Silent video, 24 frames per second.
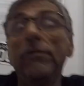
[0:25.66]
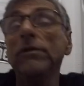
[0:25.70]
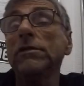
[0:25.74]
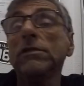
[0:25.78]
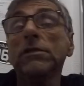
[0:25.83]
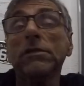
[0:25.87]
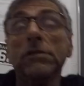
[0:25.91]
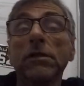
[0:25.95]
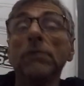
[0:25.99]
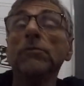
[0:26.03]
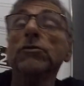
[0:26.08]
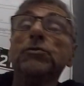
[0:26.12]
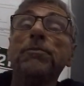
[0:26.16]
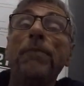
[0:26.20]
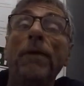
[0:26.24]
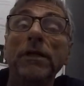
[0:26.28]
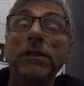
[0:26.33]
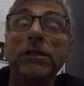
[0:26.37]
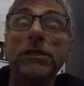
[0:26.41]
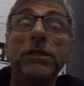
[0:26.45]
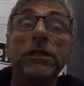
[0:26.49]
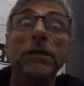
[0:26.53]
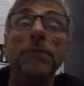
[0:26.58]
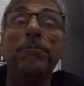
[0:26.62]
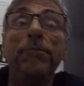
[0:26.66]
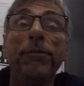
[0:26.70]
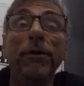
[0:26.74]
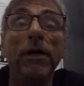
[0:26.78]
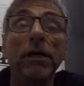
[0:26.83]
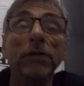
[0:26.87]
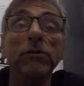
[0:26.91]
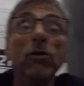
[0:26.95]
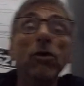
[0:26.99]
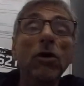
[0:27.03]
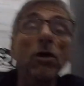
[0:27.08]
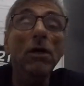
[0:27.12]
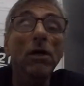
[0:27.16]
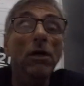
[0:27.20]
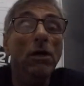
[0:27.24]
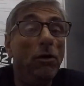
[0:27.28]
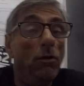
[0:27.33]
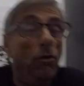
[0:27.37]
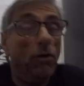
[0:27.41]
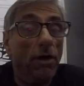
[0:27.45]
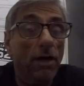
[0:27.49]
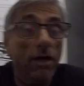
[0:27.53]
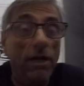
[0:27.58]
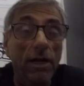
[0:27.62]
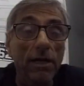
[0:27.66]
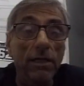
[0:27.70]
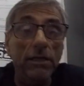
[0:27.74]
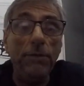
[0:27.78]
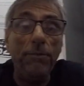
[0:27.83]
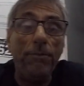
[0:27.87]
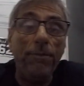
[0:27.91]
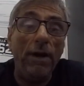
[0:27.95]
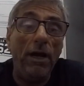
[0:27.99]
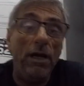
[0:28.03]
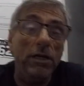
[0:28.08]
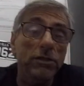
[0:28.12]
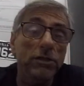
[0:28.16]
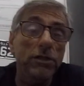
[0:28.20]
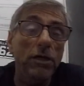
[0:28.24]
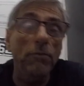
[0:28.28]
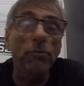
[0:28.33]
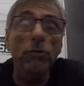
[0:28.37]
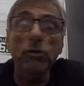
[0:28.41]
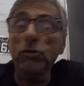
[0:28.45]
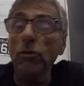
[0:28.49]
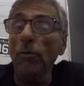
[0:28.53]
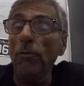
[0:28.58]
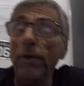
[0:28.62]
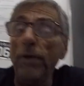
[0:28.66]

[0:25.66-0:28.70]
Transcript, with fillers: vez que estamos participando. Grande prazer, muito